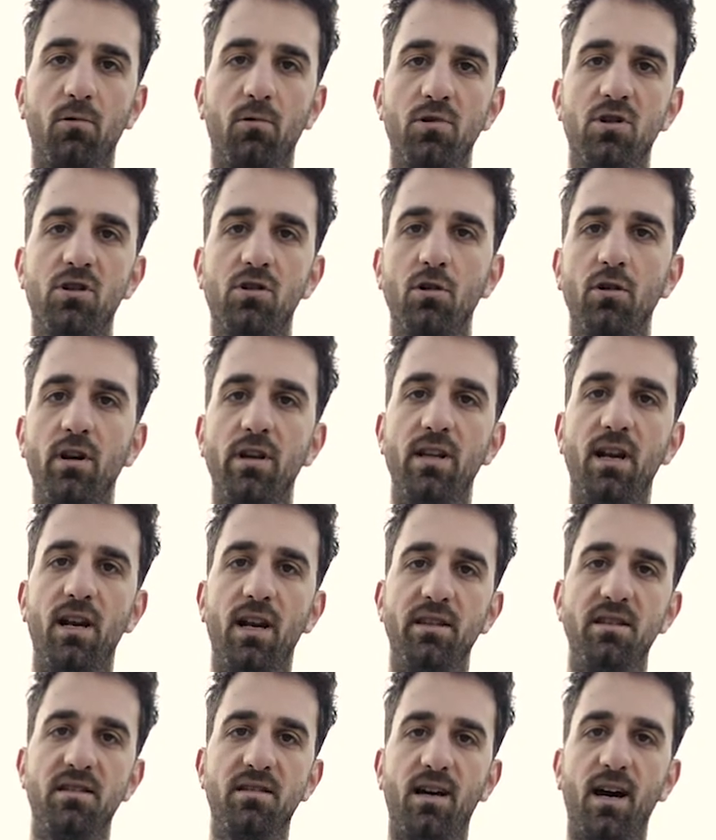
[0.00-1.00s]
questione
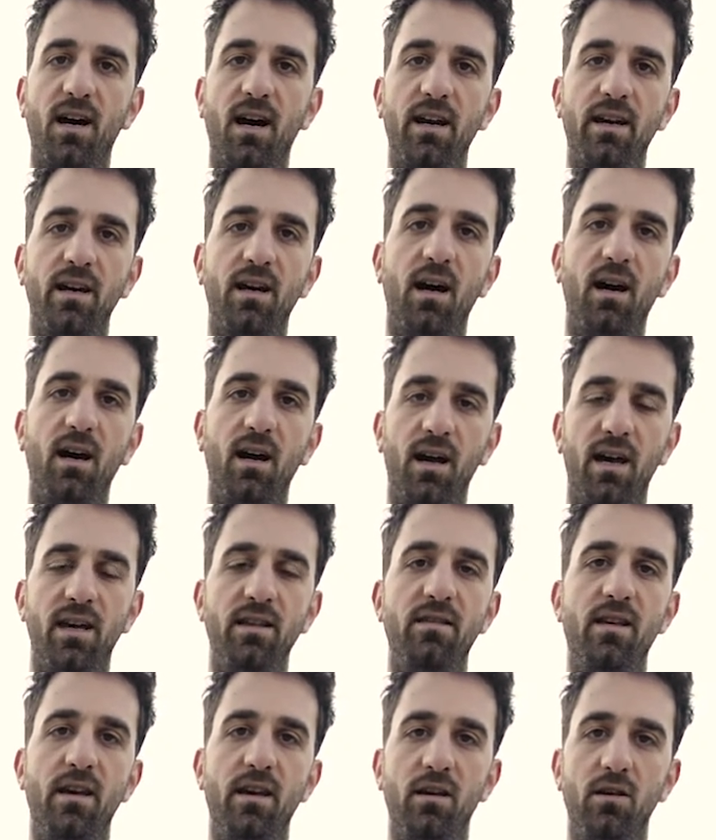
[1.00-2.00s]
della discarica e
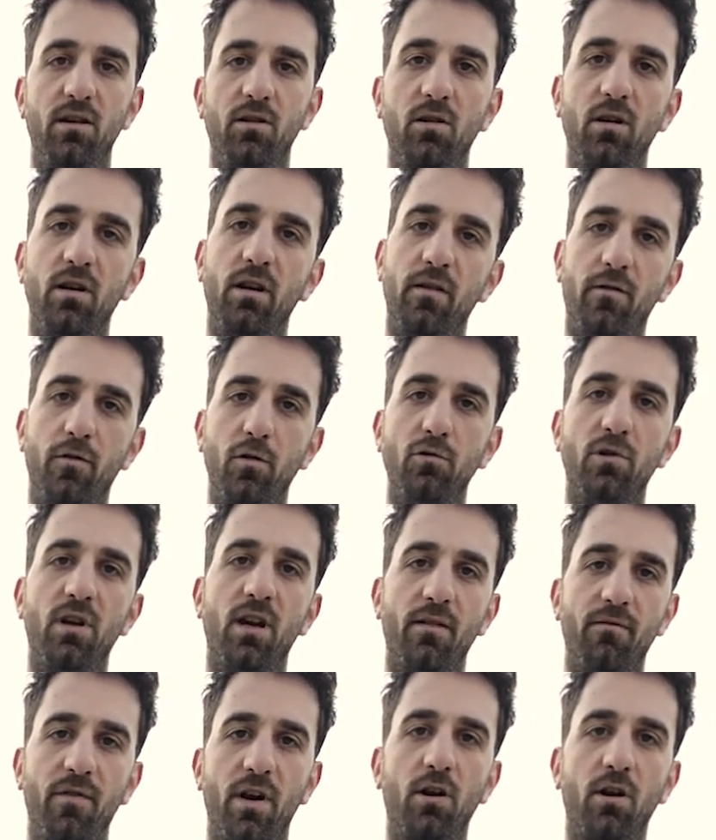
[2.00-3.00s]
dei rifiuti
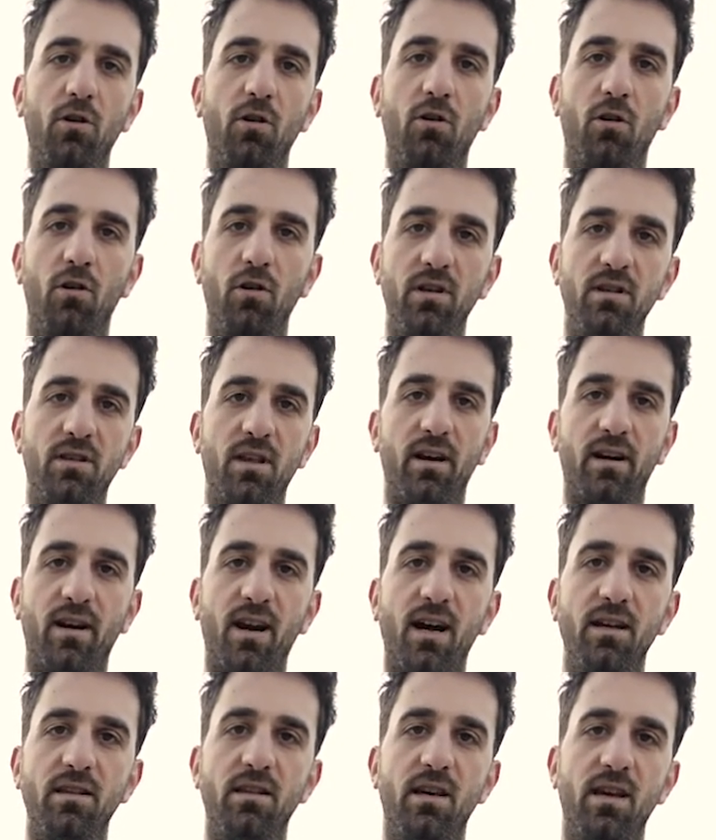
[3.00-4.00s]
che vengono
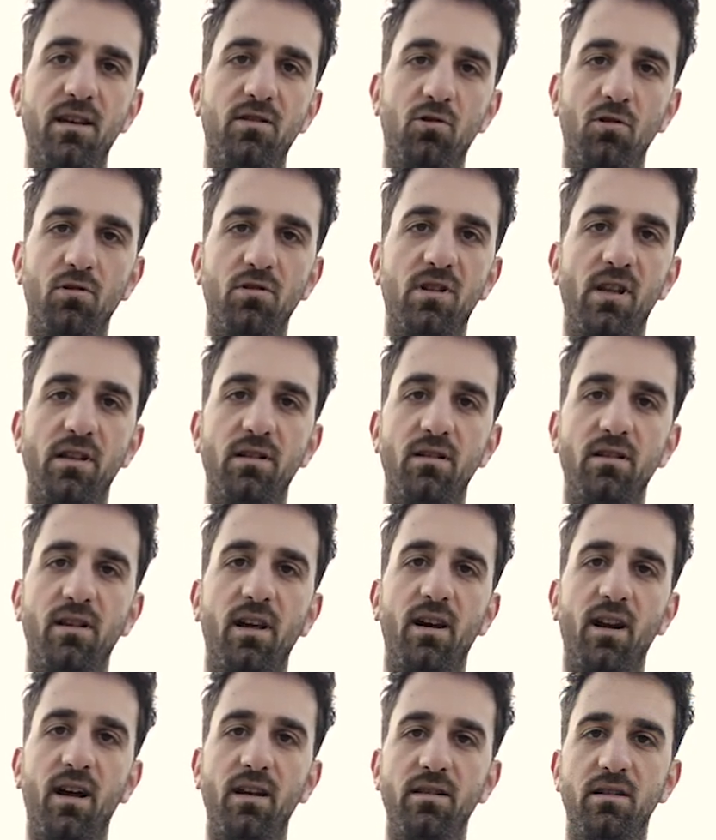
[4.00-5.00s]
interrati e sono stati
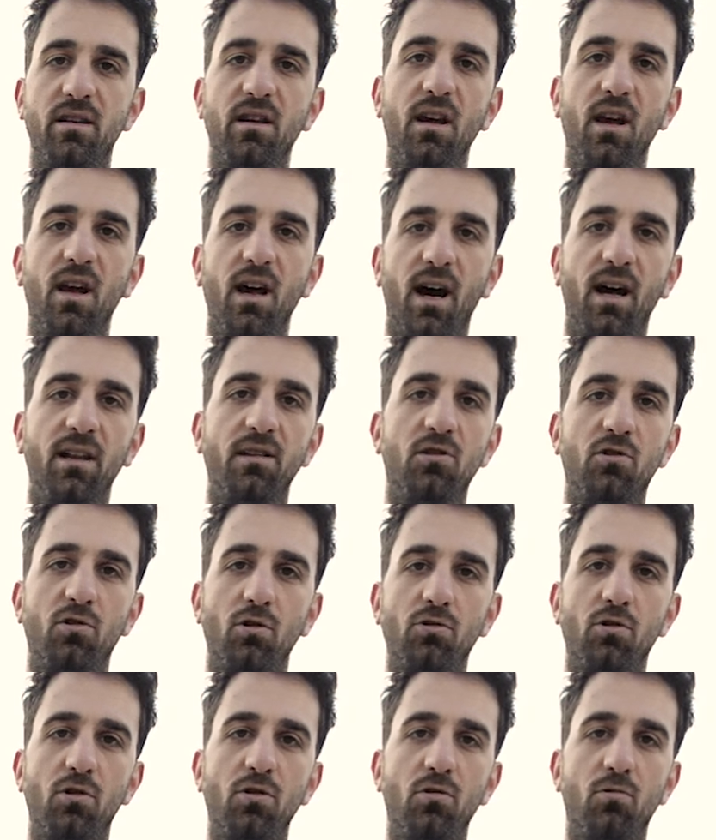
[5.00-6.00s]
interrati al di
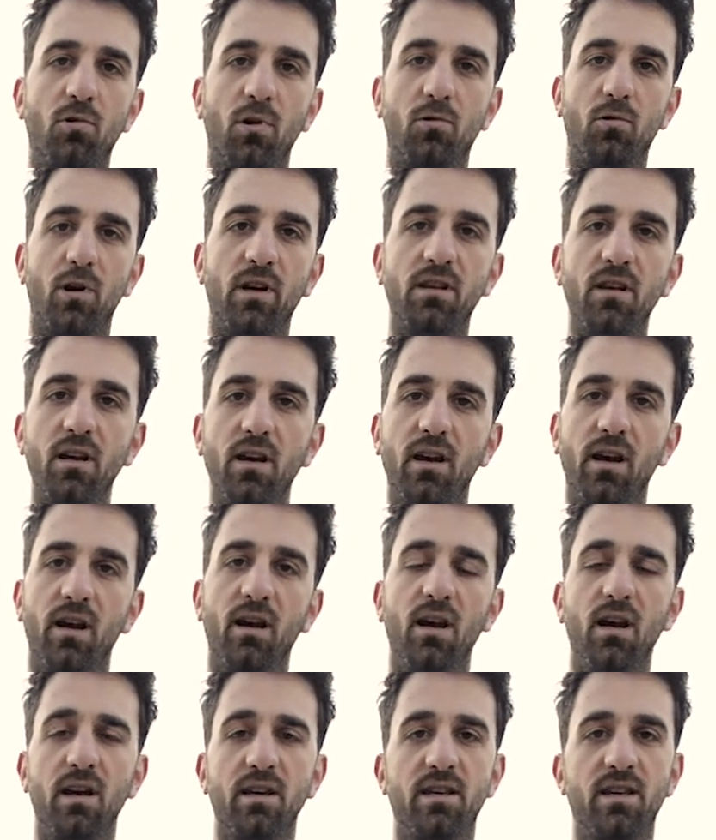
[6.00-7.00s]
sotto di quel quartiere,
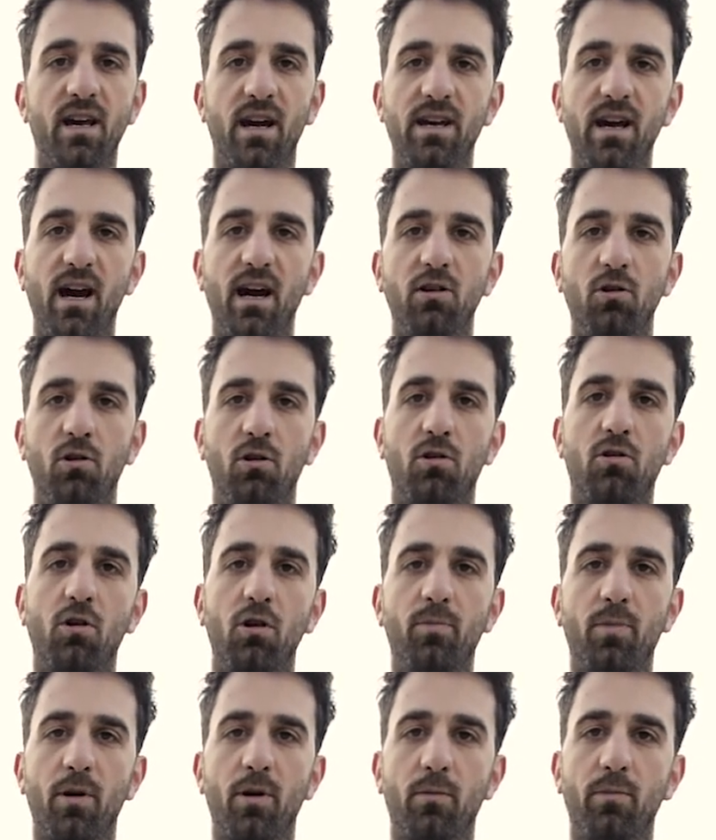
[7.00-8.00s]
Chiaiano
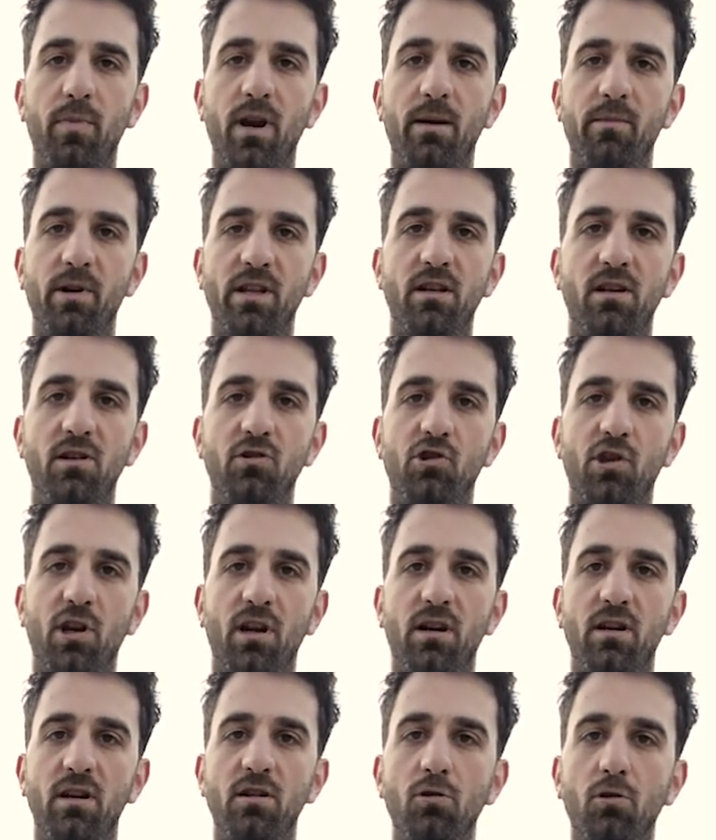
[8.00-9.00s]
col problema
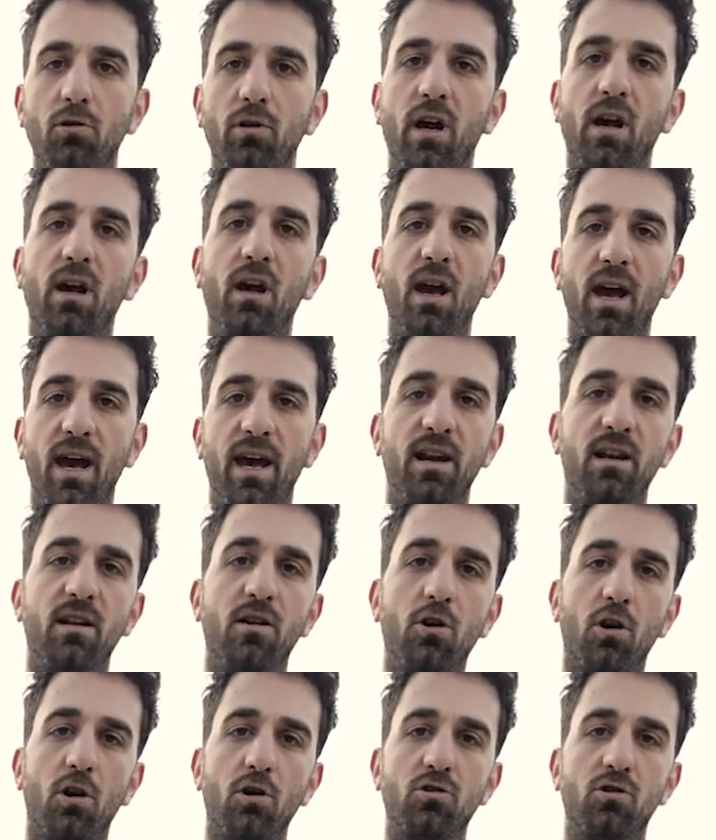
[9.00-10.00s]
dell'inceneritore e il
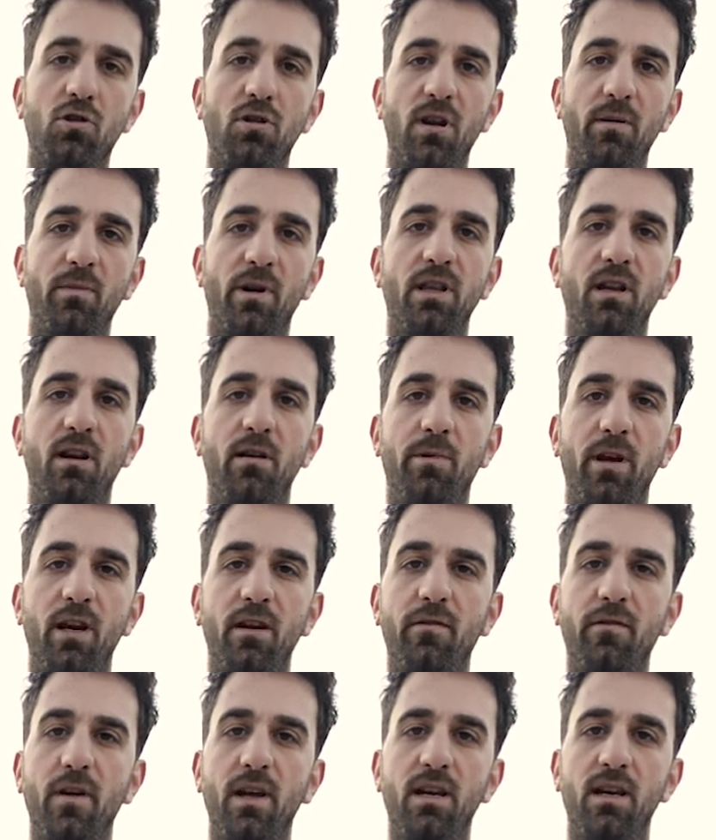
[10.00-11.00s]
grosso tema delle
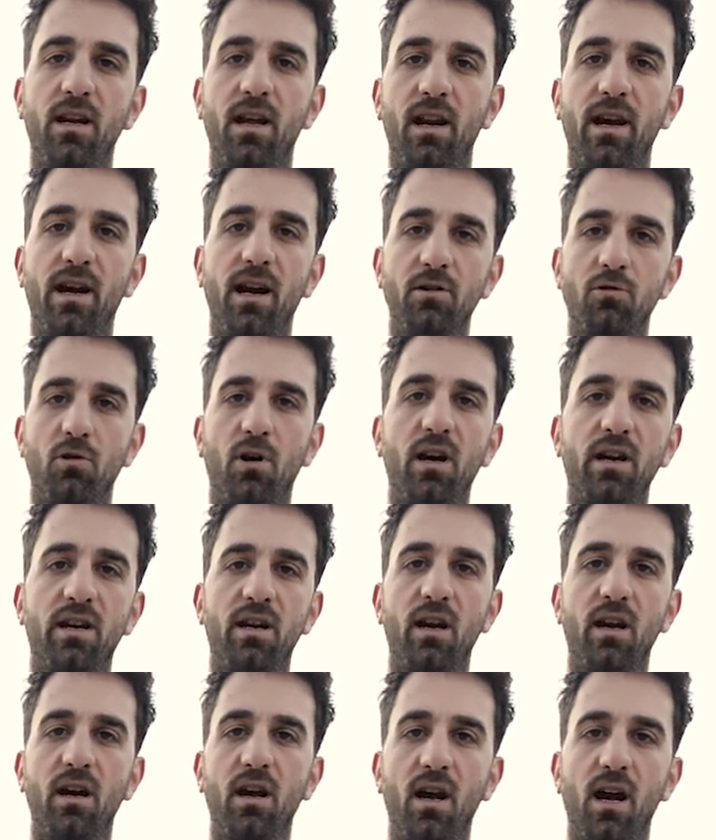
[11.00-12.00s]
periferie legato
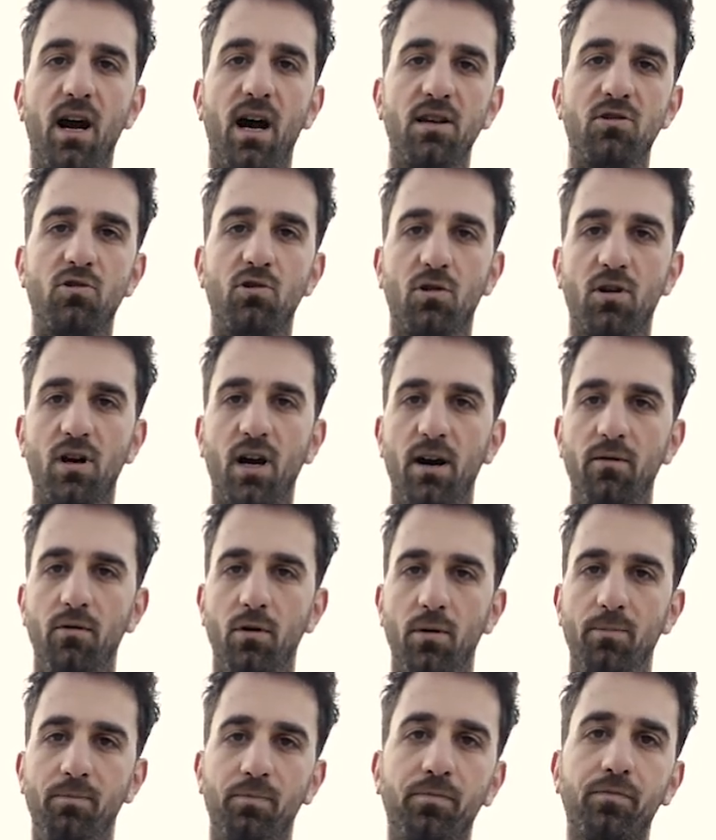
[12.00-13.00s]
anche a
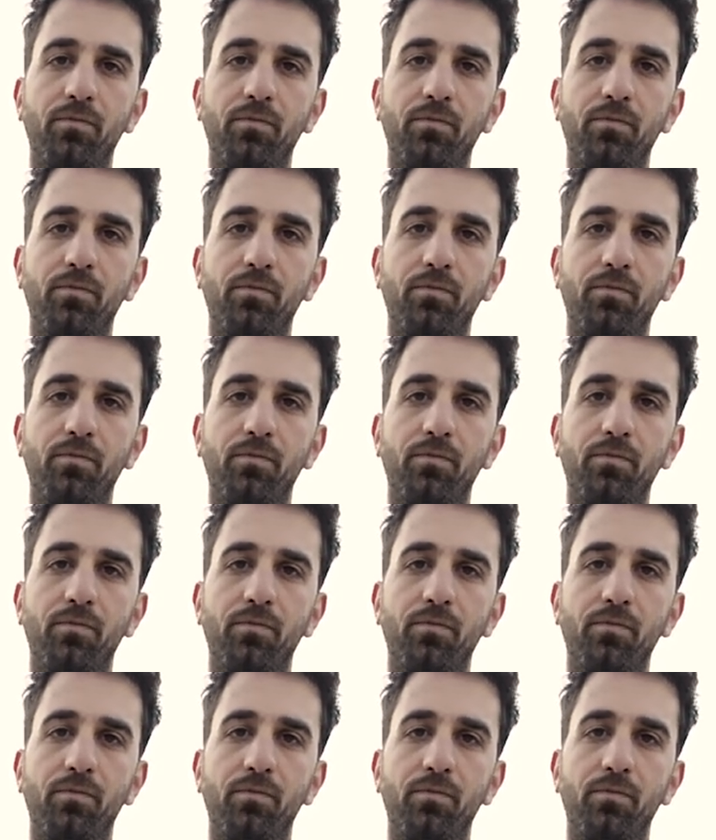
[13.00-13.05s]
Soccavo